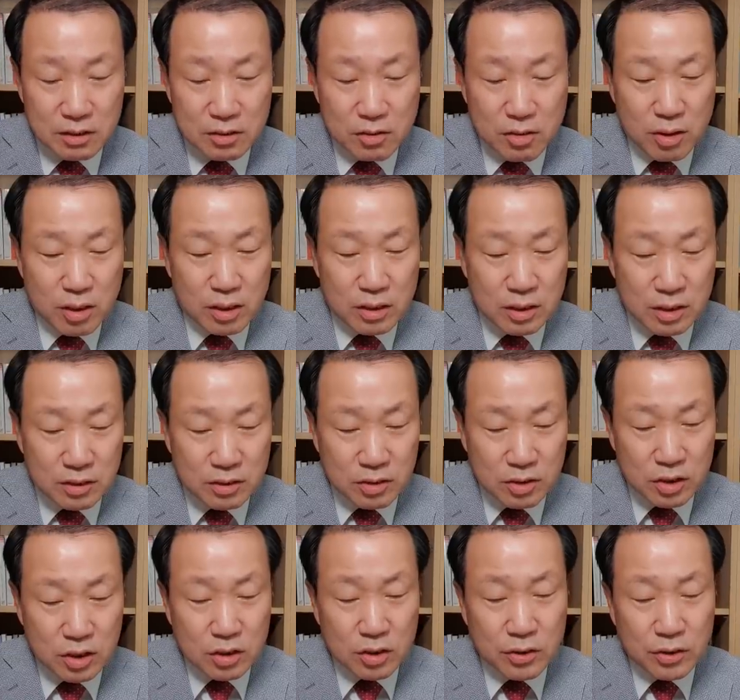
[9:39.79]
것과 관련해서
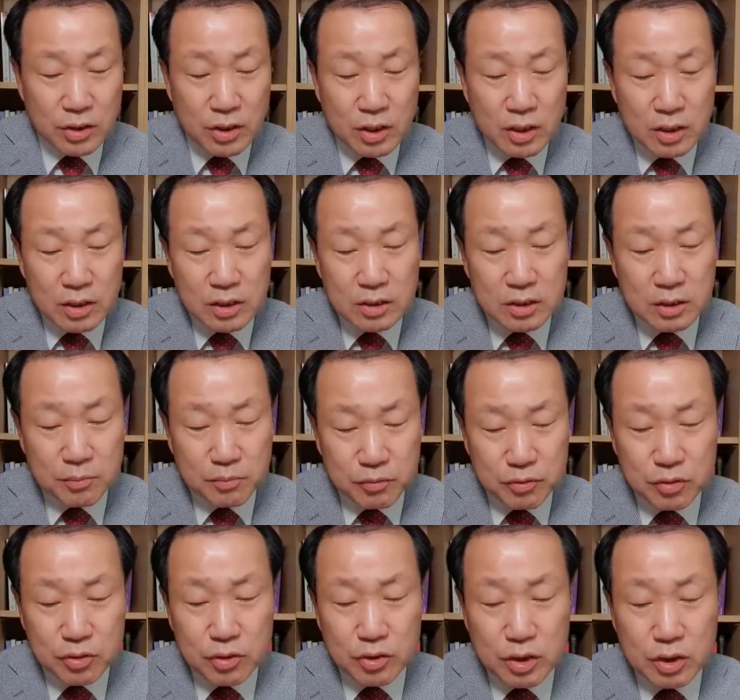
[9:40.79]
이런 이제
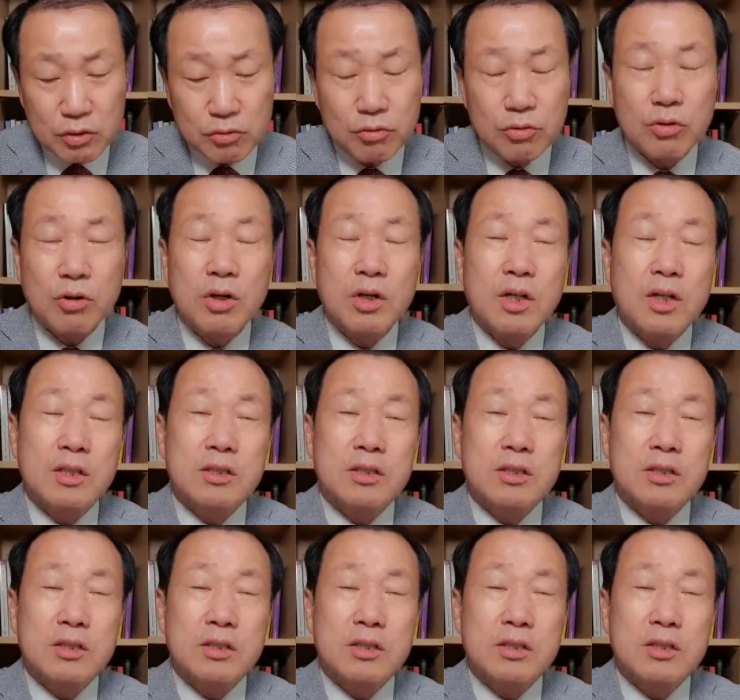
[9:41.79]
분석이 있고요.